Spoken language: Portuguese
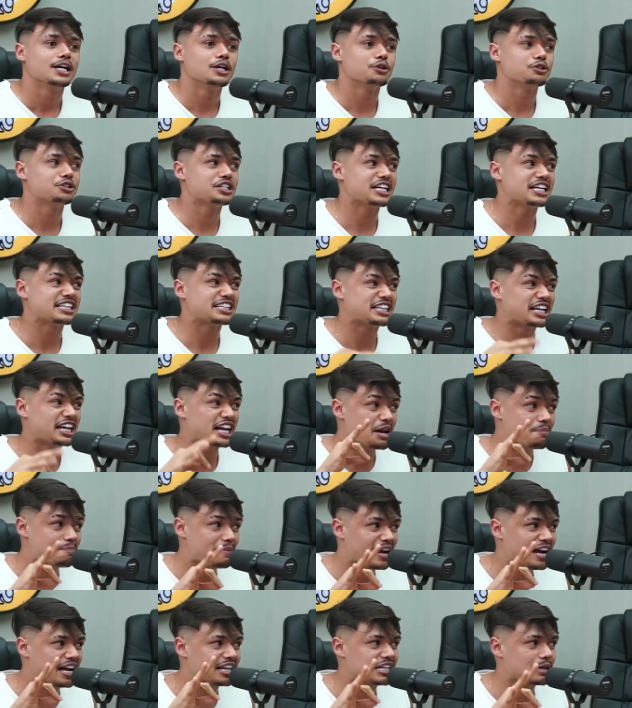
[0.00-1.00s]
Eu tinha três
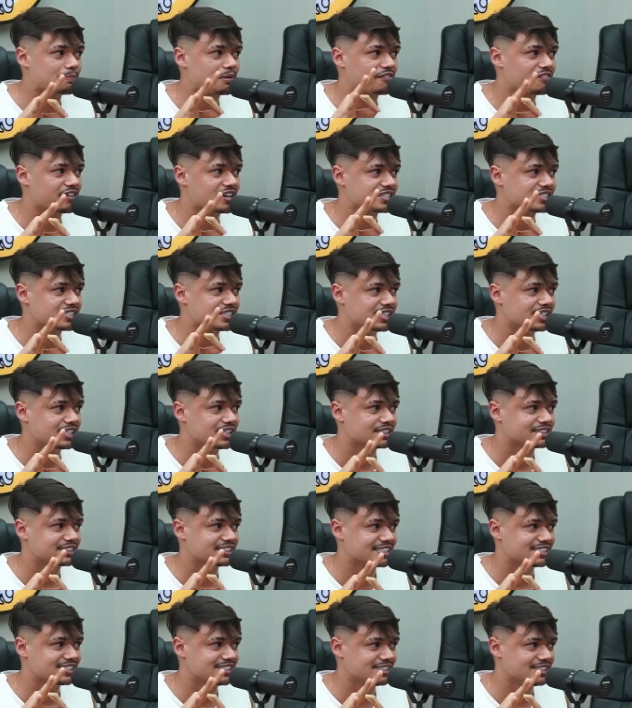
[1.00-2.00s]
pegadinhas para fazer
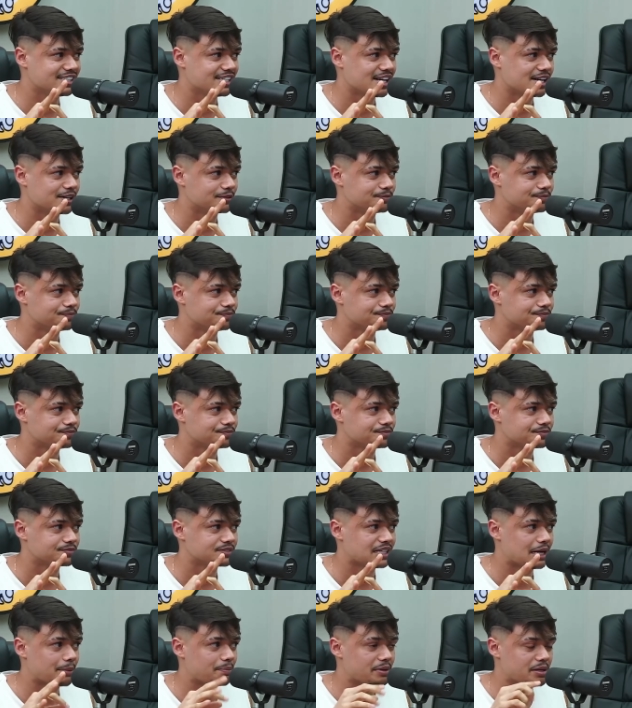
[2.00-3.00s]
nesse dia.
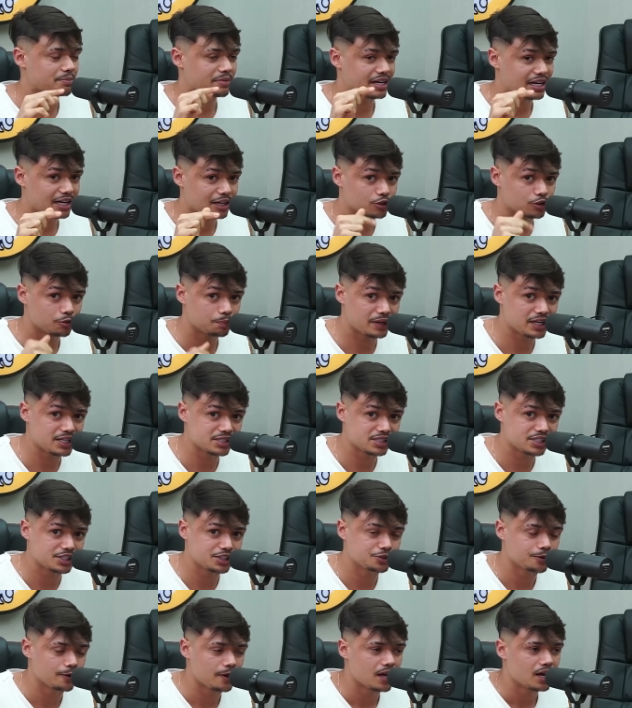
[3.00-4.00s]
E a primeira era do
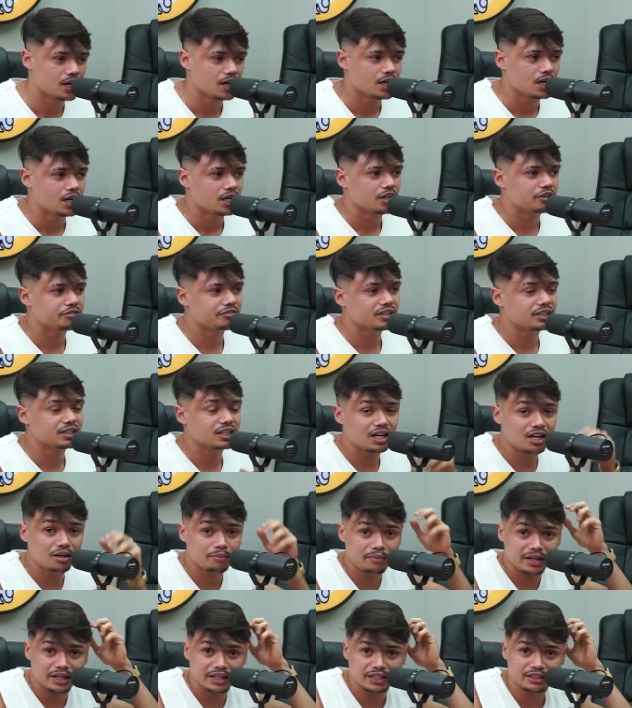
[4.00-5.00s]
presídio. Eu fiz,
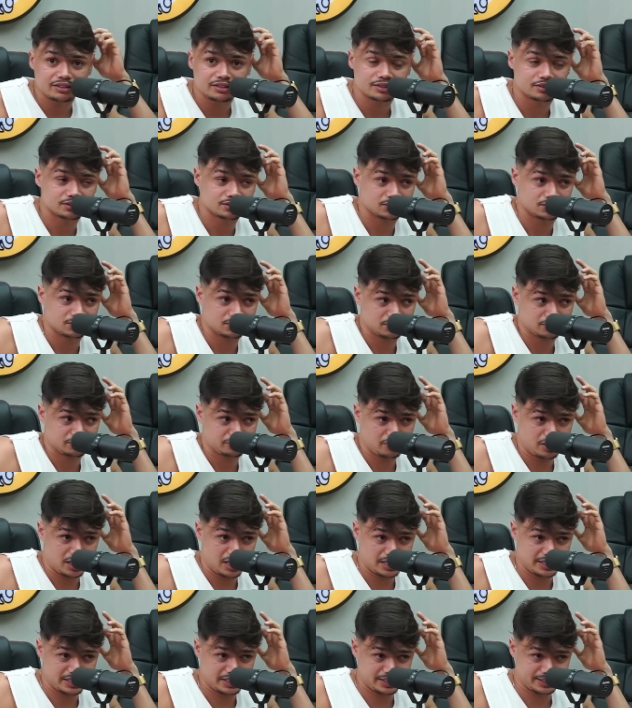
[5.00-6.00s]
não mãe,
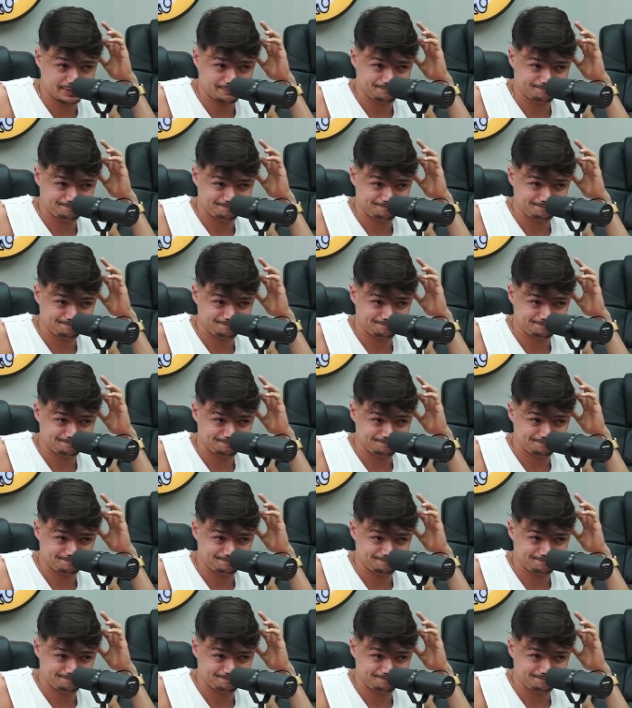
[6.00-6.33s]
vou ali.